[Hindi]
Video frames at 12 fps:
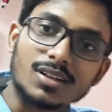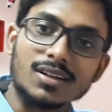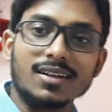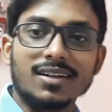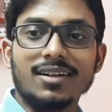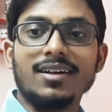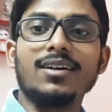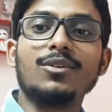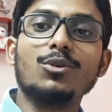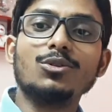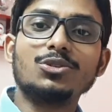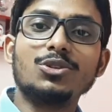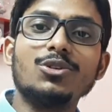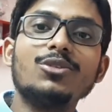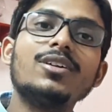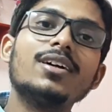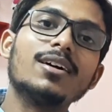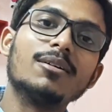कोक स्टूडियो
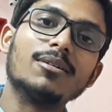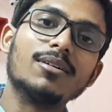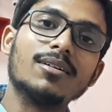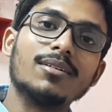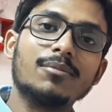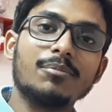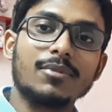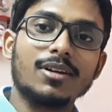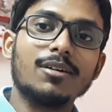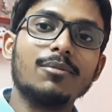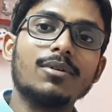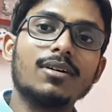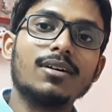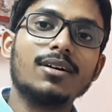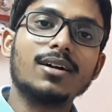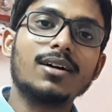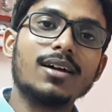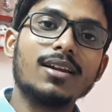ने मतलब
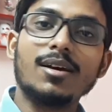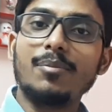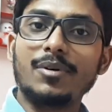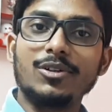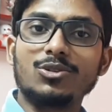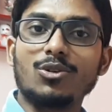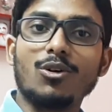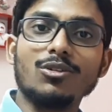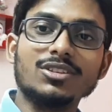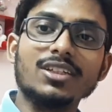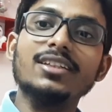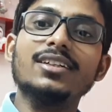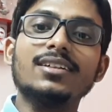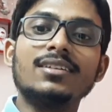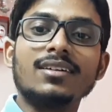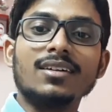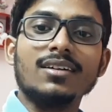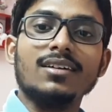कल या परसों लॉन्च की थी
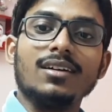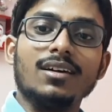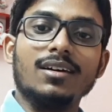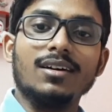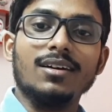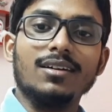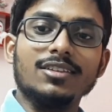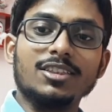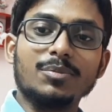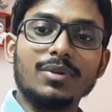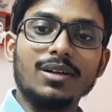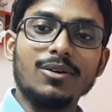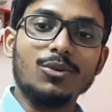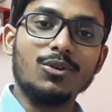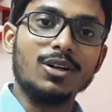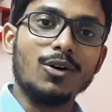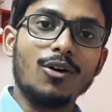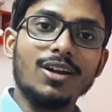जिसमें
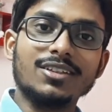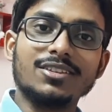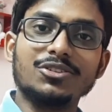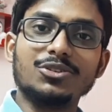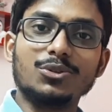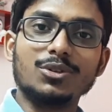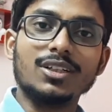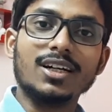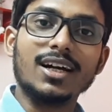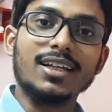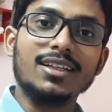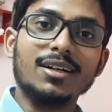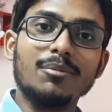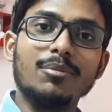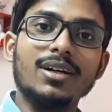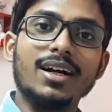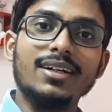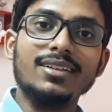उन्होंने ऑल एक्सेस टूर दिखाया था
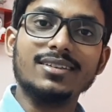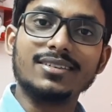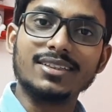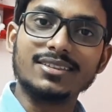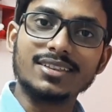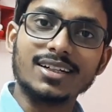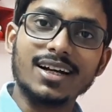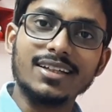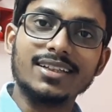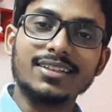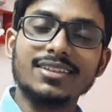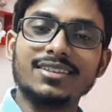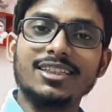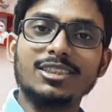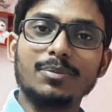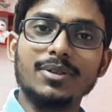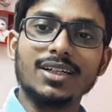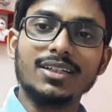बिहाइंड द सेट्स दिखाया था कि सेट्स
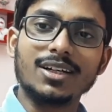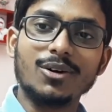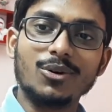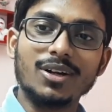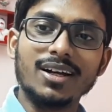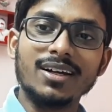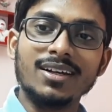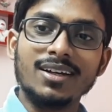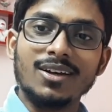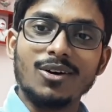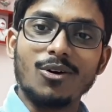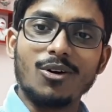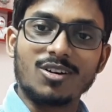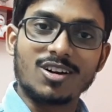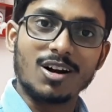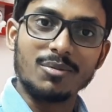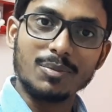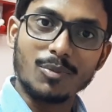पे क्या क्या हो रहा है और
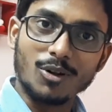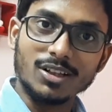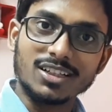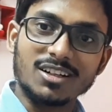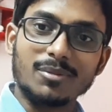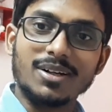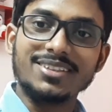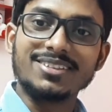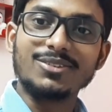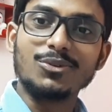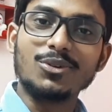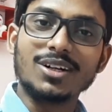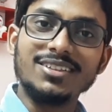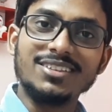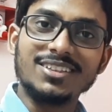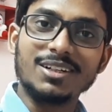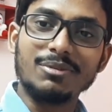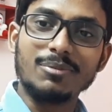कामी पॉल थे हमारे साथ वो कई
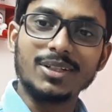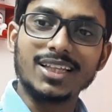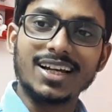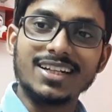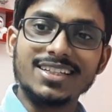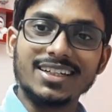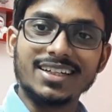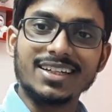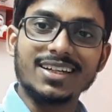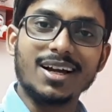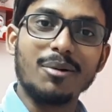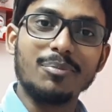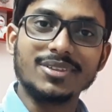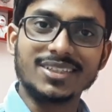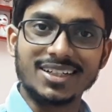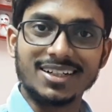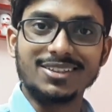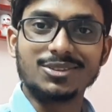चीज़ें हमें बता रहे थे कि यहाँ पे
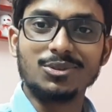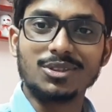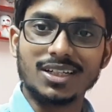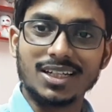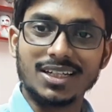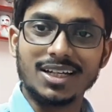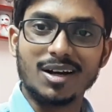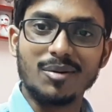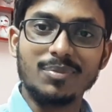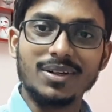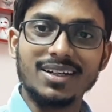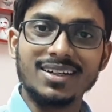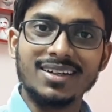सिंगर्स होते हैं यहाँ पे